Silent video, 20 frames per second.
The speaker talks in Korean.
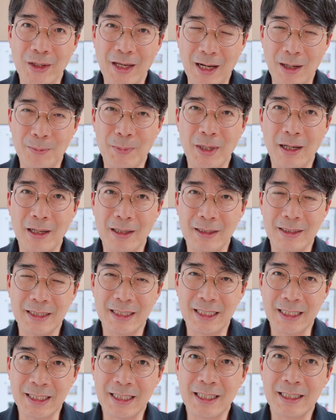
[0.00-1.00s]
아마
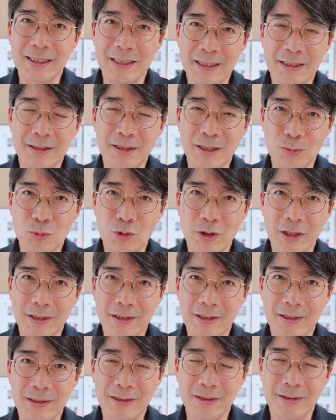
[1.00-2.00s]
인간이기 때문에
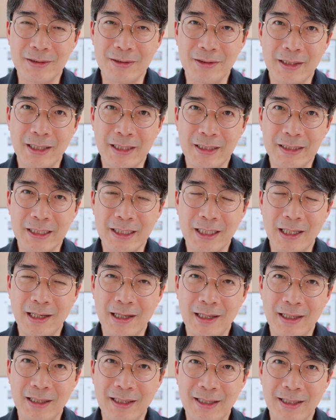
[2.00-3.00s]
그런 게 아닌가.
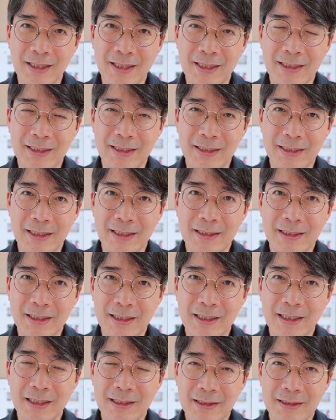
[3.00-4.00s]
이게
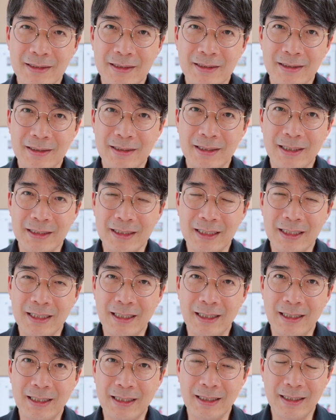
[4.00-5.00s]
인간의 특징이
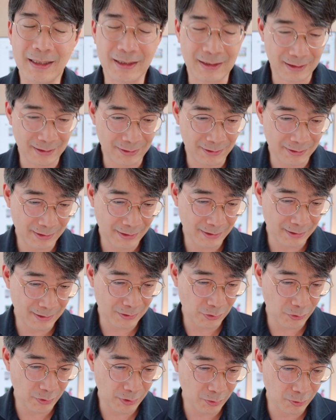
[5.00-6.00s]
아닌가. 그런
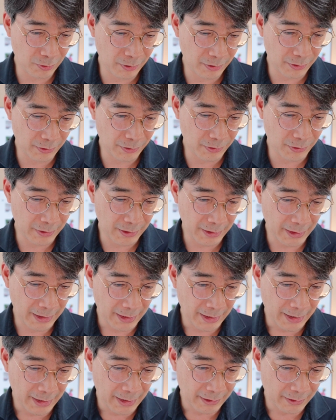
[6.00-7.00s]
생각도 해보게 돼요.
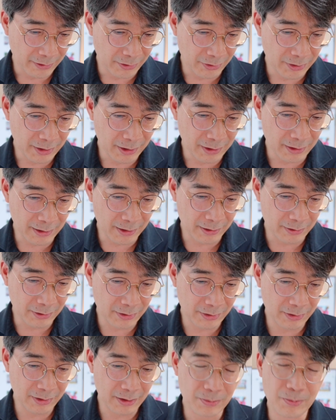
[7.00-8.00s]
그러니 인간은
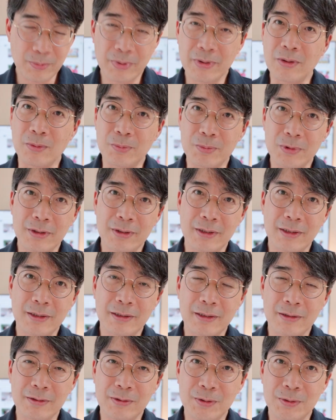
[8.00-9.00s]
신 앞에 엎드리게
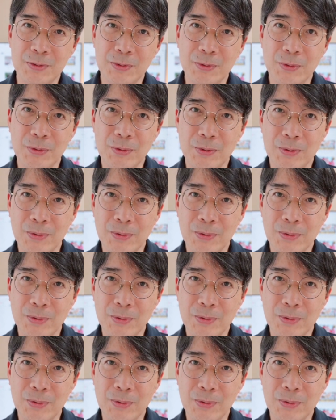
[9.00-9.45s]
되는 거죠.